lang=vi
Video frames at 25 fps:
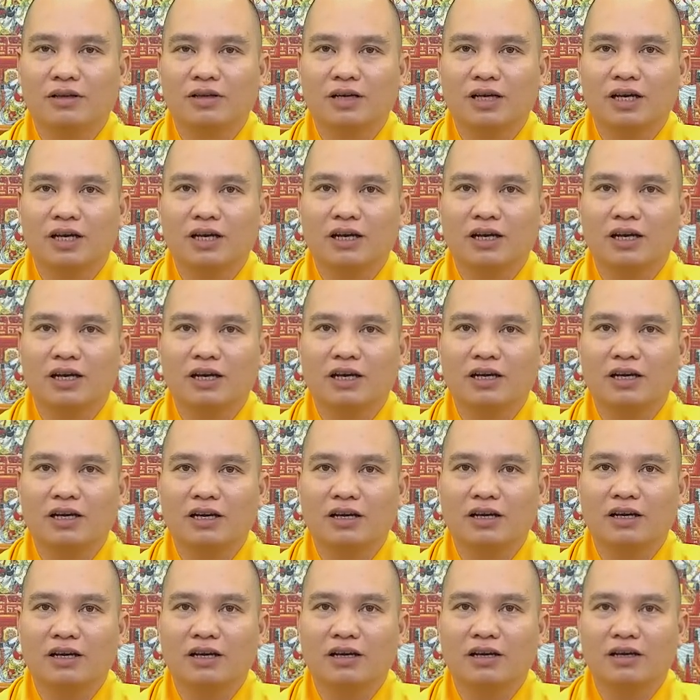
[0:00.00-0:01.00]
cái cái
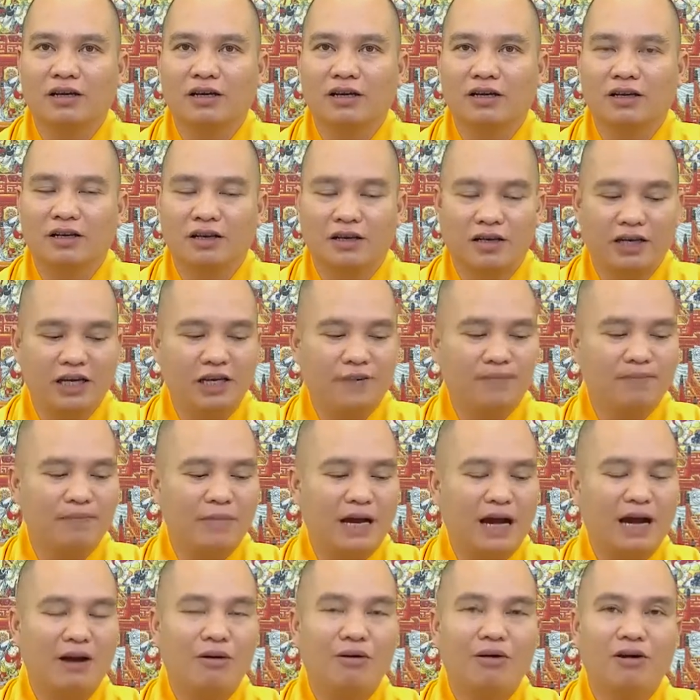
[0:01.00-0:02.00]
à, nghiệp
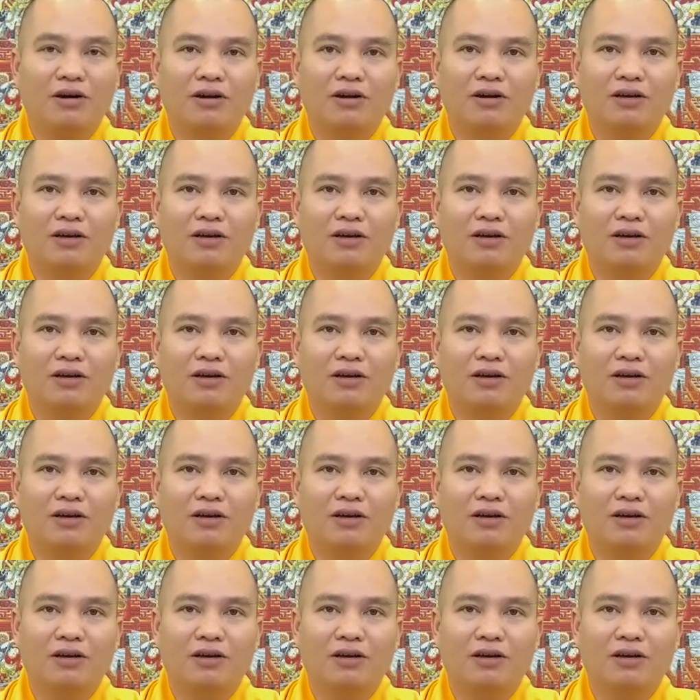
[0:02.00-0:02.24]
báo